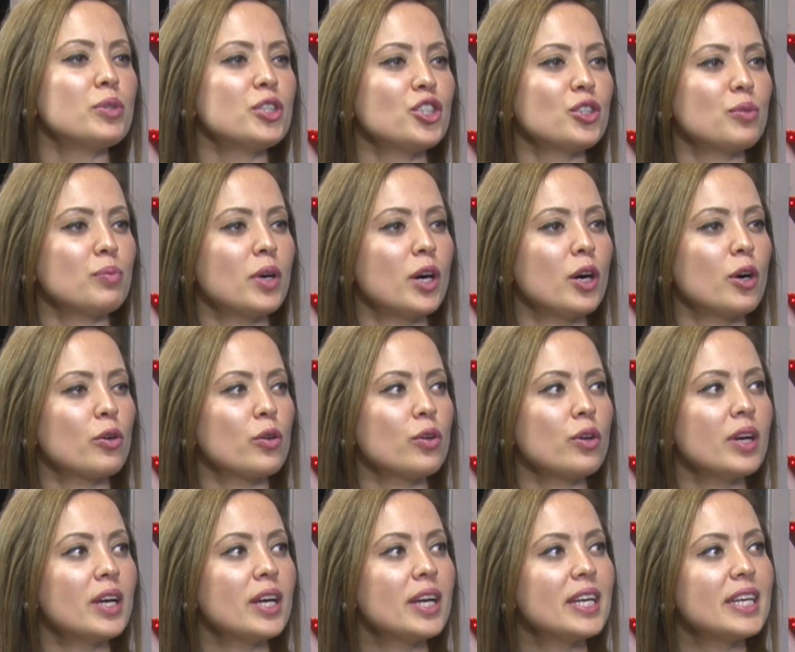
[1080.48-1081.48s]
başım
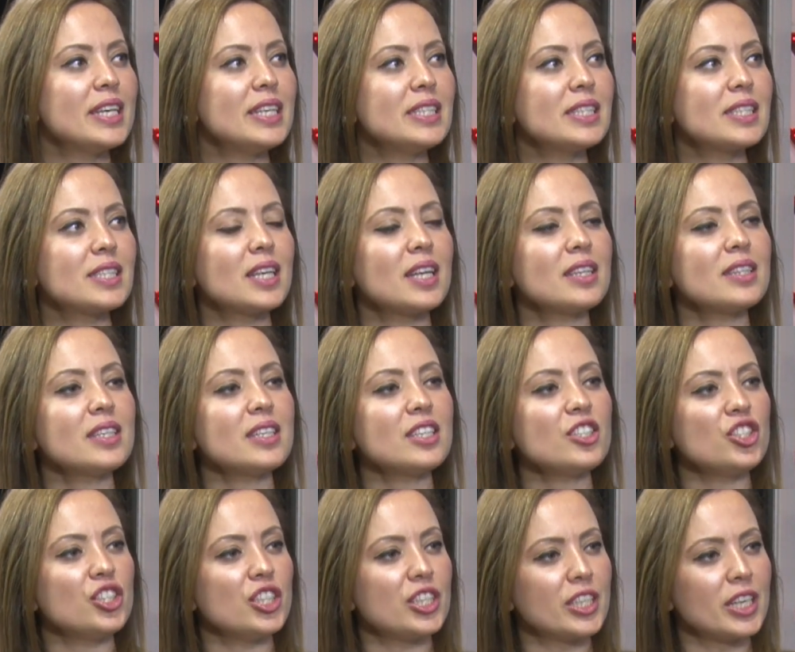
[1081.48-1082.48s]
ağrıyor insanlara
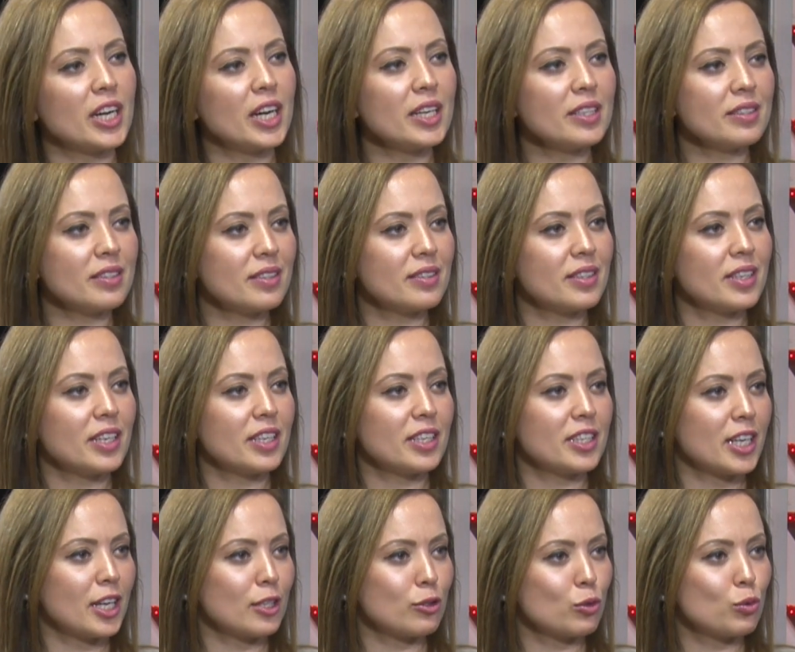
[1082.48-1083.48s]
şikayet ederek
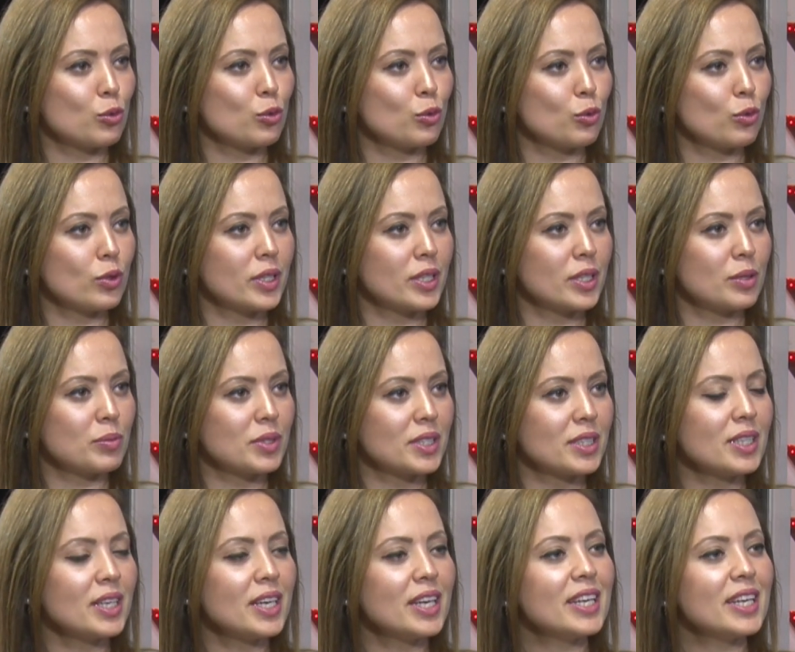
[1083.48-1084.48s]
kendi duygularımızı